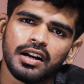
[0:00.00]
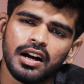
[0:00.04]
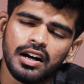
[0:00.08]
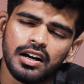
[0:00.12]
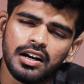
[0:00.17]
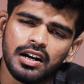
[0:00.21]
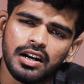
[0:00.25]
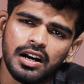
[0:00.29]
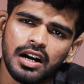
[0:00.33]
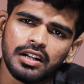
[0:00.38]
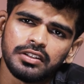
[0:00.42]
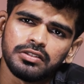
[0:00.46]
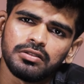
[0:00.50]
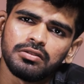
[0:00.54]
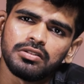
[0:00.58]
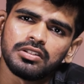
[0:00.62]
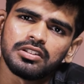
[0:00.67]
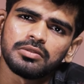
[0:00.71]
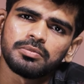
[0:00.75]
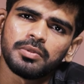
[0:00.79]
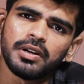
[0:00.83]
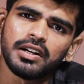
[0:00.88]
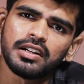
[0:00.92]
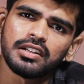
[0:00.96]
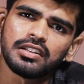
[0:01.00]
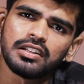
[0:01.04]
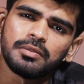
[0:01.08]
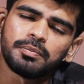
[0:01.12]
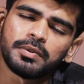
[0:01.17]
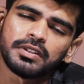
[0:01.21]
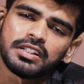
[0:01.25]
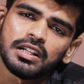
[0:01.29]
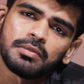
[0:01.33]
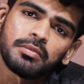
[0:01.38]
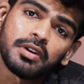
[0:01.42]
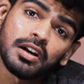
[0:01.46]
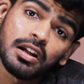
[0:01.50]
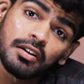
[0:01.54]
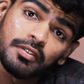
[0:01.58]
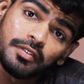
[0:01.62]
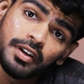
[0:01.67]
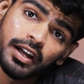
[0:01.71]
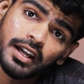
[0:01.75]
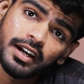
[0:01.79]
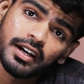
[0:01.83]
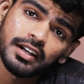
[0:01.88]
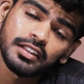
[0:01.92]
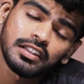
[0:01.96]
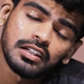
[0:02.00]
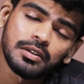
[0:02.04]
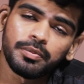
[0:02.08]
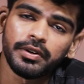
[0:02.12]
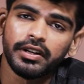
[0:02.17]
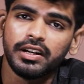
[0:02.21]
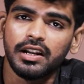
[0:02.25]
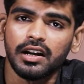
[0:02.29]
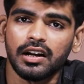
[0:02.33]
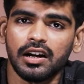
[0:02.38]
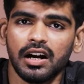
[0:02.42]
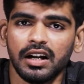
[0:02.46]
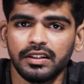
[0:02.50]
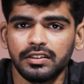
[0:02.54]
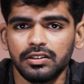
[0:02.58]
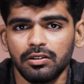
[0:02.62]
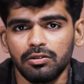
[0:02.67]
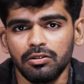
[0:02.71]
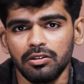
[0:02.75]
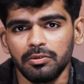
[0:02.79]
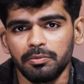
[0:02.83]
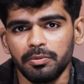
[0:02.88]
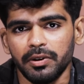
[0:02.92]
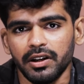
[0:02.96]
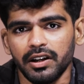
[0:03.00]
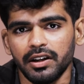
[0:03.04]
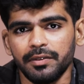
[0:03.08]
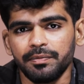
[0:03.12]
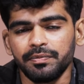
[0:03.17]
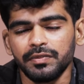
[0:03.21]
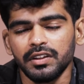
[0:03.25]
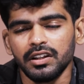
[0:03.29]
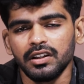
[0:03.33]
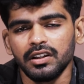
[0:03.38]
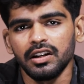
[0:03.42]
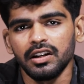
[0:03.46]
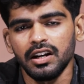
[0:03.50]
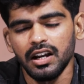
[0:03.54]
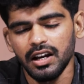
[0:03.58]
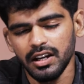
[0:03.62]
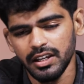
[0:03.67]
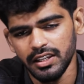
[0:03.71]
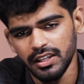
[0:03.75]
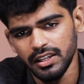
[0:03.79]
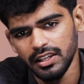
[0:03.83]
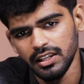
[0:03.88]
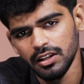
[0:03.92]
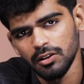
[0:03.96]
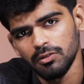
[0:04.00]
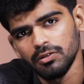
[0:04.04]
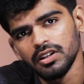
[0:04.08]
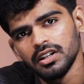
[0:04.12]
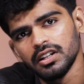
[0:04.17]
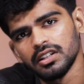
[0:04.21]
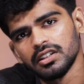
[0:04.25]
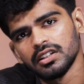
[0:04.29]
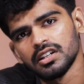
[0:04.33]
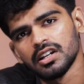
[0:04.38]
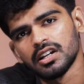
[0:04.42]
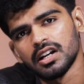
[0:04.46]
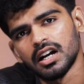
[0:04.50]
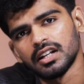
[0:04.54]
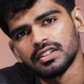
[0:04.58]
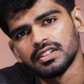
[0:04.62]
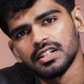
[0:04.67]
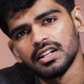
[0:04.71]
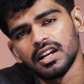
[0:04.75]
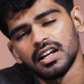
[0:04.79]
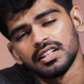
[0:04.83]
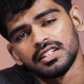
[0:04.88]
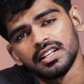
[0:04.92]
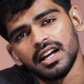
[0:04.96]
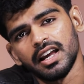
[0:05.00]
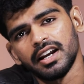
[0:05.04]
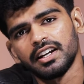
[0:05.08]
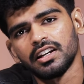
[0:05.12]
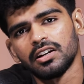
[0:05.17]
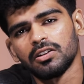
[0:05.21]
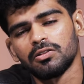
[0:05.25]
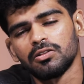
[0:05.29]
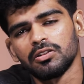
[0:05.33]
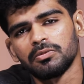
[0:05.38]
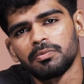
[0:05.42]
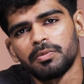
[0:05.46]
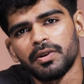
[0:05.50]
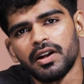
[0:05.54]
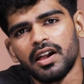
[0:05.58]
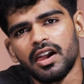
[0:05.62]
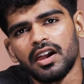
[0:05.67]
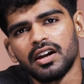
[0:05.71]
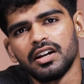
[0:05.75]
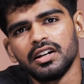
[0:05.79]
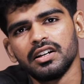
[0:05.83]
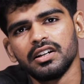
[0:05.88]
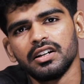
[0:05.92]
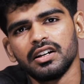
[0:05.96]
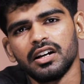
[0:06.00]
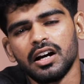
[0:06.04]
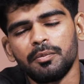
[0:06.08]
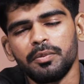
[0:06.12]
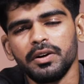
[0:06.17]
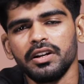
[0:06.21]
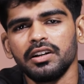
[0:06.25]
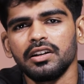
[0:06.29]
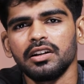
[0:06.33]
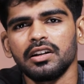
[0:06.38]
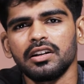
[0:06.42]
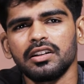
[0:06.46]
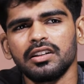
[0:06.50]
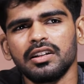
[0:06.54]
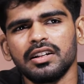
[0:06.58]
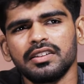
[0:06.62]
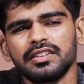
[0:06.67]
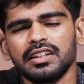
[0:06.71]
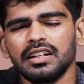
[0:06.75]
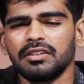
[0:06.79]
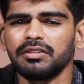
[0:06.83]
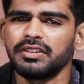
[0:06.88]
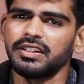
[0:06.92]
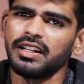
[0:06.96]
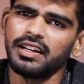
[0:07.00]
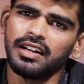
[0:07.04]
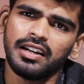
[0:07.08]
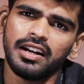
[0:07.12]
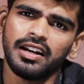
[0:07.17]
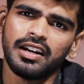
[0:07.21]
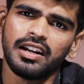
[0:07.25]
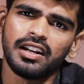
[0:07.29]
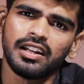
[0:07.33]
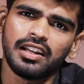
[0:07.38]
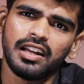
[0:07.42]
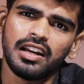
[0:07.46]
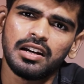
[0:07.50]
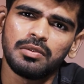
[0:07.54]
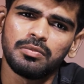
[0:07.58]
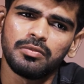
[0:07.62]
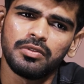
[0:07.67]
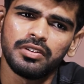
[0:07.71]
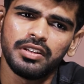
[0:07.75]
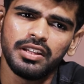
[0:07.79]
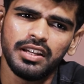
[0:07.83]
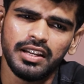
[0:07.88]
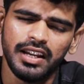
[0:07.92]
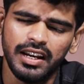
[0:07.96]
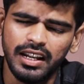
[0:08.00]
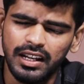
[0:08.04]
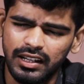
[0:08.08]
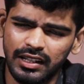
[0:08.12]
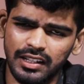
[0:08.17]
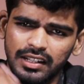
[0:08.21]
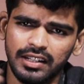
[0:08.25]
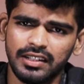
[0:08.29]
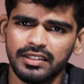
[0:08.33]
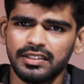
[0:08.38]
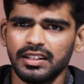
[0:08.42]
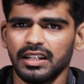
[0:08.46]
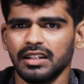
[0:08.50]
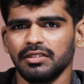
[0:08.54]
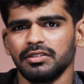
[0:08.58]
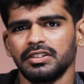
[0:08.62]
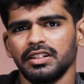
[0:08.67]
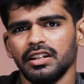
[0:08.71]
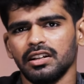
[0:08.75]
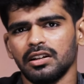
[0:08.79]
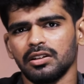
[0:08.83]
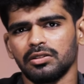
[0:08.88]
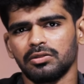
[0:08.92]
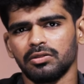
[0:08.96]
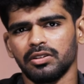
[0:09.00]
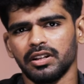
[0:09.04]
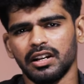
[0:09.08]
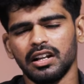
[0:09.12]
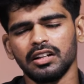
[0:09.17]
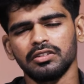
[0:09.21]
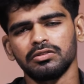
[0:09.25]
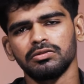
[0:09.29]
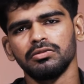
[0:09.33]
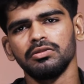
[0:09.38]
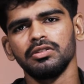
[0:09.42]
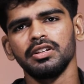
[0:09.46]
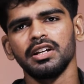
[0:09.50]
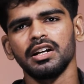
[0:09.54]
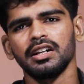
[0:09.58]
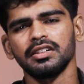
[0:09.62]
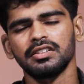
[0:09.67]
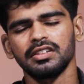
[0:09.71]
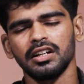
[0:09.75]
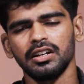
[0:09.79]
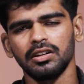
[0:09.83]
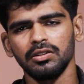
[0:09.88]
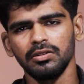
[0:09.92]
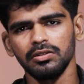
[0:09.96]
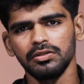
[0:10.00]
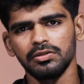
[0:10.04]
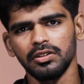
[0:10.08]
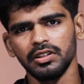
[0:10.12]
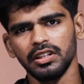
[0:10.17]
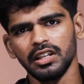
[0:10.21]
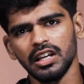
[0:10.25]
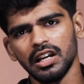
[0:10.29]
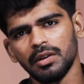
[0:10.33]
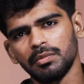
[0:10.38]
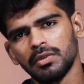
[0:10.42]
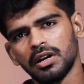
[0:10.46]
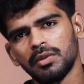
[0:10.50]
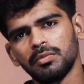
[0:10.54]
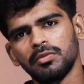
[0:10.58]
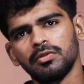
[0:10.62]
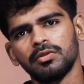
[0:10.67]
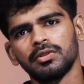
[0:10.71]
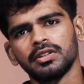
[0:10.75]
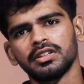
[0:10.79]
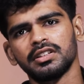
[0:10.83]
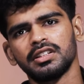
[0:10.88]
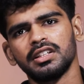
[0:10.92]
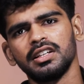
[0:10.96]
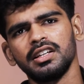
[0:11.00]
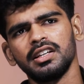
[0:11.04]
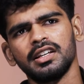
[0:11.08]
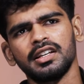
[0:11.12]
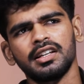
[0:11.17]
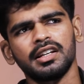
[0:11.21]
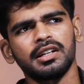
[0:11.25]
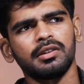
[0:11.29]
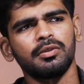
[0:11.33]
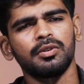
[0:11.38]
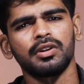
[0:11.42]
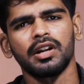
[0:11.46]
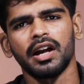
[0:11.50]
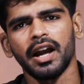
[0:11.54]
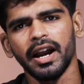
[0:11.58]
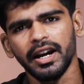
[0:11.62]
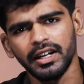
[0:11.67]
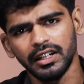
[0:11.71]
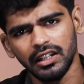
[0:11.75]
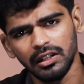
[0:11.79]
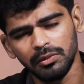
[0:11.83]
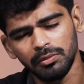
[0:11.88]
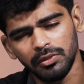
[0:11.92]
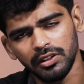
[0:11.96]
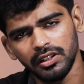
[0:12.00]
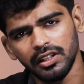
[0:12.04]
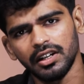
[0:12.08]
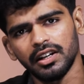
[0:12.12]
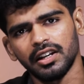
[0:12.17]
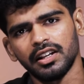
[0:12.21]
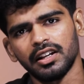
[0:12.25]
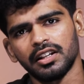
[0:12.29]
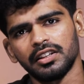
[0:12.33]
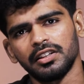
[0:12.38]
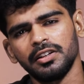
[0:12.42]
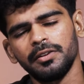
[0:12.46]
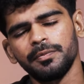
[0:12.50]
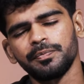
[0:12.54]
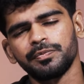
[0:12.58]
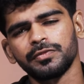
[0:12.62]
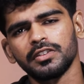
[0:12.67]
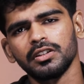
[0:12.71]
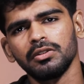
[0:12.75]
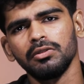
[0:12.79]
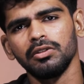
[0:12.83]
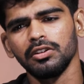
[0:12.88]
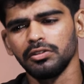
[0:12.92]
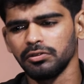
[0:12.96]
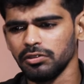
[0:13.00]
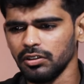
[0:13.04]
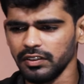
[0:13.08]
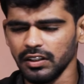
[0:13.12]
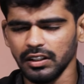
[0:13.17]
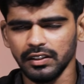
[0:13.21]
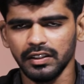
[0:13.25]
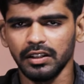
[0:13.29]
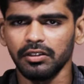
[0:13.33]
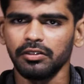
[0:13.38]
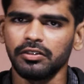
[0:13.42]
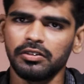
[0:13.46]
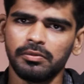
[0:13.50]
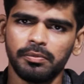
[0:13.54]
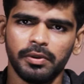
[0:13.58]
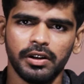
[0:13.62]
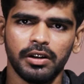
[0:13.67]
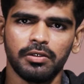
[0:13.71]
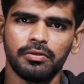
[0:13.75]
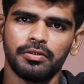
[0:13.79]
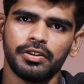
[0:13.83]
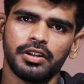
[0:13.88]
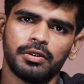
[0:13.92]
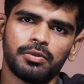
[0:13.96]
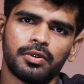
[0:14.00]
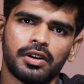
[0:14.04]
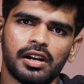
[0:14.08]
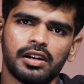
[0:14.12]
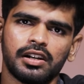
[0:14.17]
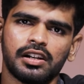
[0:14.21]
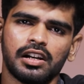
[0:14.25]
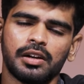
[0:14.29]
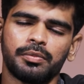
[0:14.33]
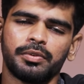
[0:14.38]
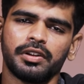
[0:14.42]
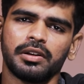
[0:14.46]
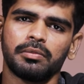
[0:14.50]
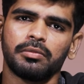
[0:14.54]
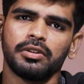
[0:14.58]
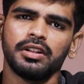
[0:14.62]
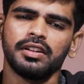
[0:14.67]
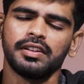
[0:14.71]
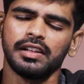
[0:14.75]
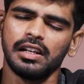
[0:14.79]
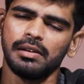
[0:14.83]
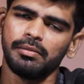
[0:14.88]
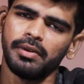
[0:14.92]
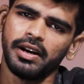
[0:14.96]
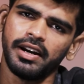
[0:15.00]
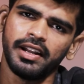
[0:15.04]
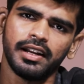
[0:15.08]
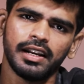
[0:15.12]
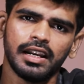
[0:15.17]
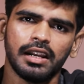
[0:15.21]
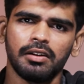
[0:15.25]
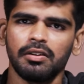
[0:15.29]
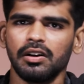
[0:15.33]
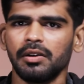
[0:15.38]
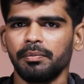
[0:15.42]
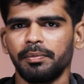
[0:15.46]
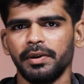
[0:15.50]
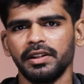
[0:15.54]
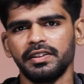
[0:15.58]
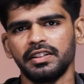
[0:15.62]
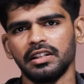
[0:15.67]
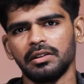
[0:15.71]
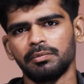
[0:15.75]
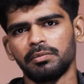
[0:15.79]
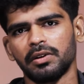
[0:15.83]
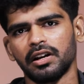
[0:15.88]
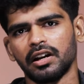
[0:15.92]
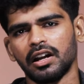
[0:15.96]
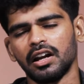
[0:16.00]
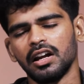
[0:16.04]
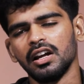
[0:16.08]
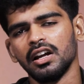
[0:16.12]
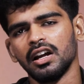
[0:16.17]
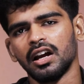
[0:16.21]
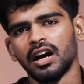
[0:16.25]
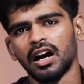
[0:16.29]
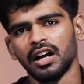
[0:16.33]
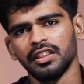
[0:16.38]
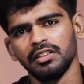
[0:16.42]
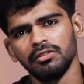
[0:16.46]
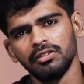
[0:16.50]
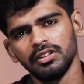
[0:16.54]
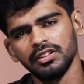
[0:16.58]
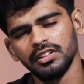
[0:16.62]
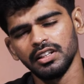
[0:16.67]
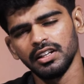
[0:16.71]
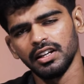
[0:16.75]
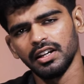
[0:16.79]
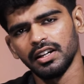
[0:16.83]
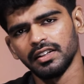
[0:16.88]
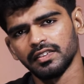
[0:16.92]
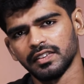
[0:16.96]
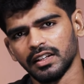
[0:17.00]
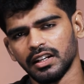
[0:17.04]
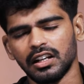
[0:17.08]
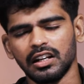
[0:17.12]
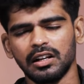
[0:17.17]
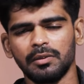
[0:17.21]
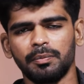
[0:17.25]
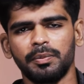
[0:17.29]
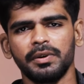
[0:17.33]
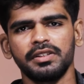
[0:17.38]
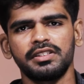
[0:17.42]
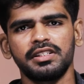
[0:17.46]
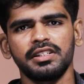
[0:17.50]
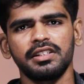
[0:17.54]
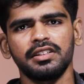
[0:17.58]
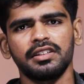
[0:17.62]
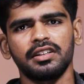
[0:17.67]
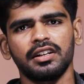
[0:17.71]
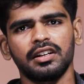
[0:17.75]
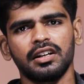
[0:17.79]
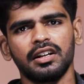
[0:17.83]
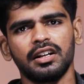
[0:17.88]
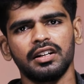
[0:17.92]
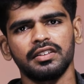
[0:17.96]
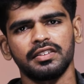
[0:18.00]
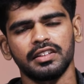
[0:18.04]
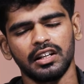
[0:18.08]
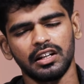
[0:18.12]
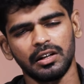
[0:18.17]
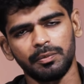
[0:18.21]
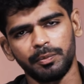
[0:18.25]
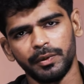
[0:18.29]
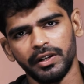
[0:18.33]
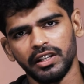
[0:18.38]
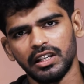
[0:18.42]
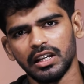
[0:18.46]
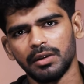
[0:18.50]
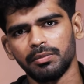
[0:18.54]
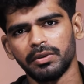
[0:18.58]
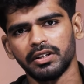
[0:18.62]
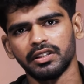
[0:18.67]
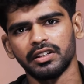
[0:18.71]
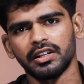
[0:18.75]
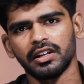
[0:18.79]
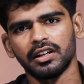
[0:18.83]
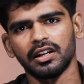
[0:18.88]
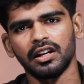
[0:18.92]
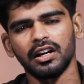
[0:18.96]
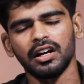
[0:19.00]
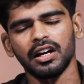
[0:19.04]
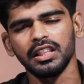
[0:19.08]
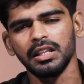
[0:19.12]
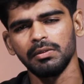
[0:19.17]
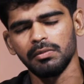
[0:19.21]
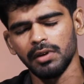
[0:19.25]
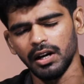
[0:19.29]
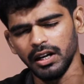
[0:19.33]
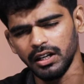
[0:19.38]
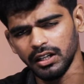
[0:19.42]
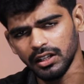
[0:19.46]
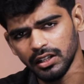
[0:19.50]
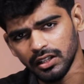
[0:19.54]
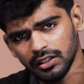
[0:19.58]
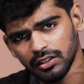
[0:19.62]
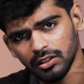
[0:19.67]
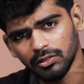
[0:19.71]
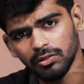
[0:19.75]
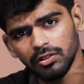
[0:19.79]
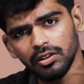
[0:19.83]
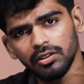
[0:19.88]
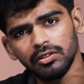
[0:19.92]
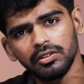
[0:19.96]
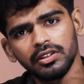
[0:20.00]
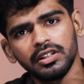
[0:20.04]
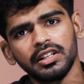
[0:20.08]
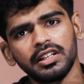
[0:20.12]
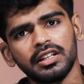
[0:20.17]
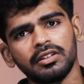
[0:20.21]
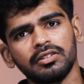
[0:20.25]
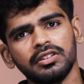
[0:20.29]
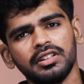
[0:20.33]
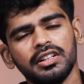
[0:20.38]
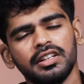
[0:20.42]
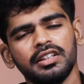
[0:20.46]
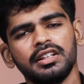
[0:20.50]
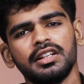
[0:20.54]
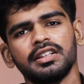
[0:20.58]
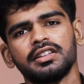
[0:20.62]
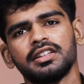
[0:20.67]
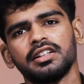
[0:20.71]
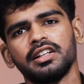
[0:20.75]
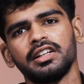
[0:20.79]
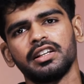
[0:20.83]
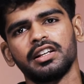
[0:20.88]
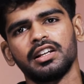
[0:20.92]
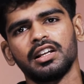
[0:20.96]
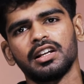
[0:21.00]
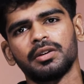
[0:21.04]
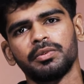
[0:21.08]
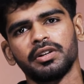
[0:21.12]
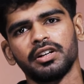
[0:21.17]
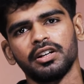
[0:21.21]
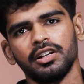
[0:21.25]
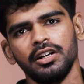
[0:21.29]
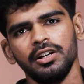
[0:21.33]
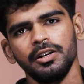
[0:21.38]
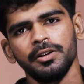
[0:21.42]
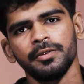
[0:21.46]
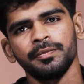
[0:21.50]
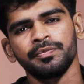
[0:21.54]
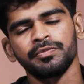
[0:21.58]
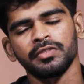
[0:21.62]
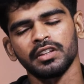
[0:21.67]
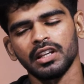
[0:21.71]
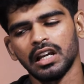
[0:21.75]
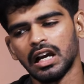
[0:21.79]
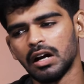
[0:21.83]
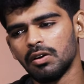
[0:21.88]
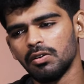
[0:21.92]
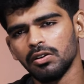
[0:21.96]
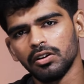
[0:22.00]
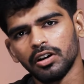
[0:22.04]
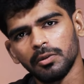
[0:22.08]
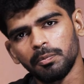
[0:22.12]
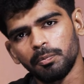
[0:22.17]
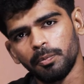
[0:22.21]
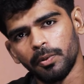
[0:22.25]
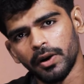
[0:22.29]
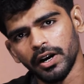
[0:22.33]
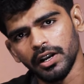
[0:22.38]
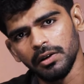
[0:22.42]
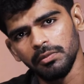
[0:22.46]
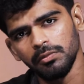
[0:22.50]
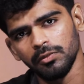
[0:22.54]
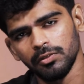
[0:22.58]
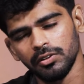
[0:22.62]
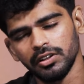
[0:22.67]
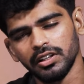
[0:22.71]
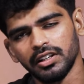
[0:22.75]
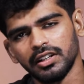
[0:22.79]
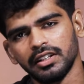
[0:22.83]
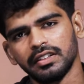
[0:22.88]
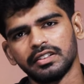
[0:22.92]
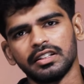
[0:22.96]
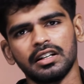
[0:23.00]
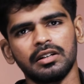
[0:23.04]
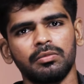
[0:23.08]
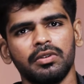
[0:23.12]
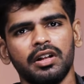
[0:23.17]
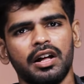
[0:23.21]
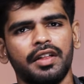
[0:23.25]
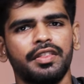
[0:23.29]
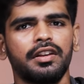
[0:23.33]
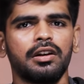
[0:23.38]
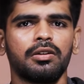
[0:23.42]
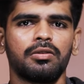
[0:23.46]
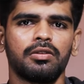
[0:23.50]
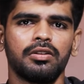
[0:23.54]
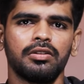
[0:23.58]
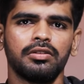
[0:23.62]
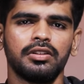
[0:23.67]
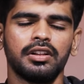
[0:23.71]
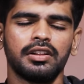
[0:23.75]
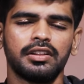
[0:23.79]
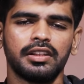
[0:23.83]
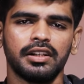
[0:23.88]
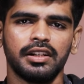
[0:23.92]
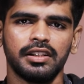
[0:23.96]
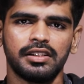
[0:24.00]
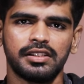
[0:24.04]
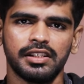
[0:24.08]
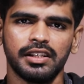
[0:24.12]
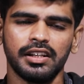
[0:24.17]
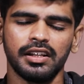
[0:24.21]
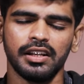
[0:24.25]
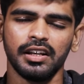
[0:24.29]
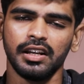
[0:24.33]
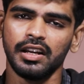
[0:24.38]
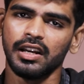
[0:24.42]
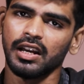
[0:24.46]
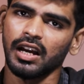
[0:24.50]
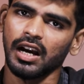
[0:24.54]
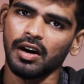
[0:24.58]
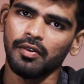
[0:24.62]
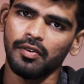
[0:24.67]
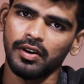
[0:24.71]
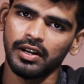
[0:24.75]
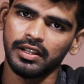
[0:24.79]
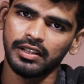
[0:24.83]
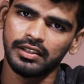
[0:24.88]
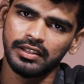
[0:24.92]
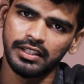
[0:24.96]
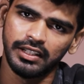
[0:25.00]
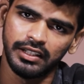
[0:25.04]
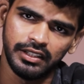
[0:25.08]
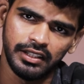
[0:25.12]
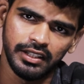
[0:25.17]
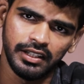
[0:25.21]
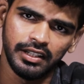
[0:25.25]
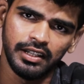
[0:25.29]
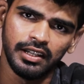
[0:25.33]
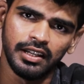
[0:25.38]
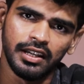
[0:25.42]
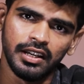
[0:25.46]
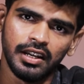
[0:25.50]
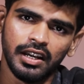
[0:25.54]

அங்கே காசு கொடுத்து பார்க்குறதுக்கு பெசாமல் நான் வேறு இடத்துல போய் நான் காசை கொடுப்பேன் நான் இங்கே கொடுக்கறதுக்கு காசை நான் சேரிட்டியில் கொடுப்பேன் அப்படிங்கிறத சில விஷயங்கள்லாம் என்னால் கேட்கும்போது எனக்கு சில விஷயங்கள் தோணும் ஏன்னா சூர்யா சாரும் ஜோதிகா மேமும் வந்து ஒரு ஆக்டர் மட்டும் கிடையாது ஒரு சோசியல் சர்வீஸும் பண்ணக்கூடிய ஒரு ஆட்கள் அப்படிங்கும்போது சில மேடைகளில் அவங்க பேசியிருப்பாங்க அது வந்து சிலருக்கு பிடிச்சிருந்துருக்கலாம் சிலருக்கு பிடிக்காமல் இருந்திருக்கலாம் அந்த மாற்றுக்கருத்தை கொண்டு வந்து நீங்கள் வந்து எதில் திணிக்கிறீங்க அப்படின்னா அவங்களோட படம் ஒன்று ரிலீஸ் ஆகும்போது அதில் கொண்டு வந்து திணிச்சு அவங்கள திட்டி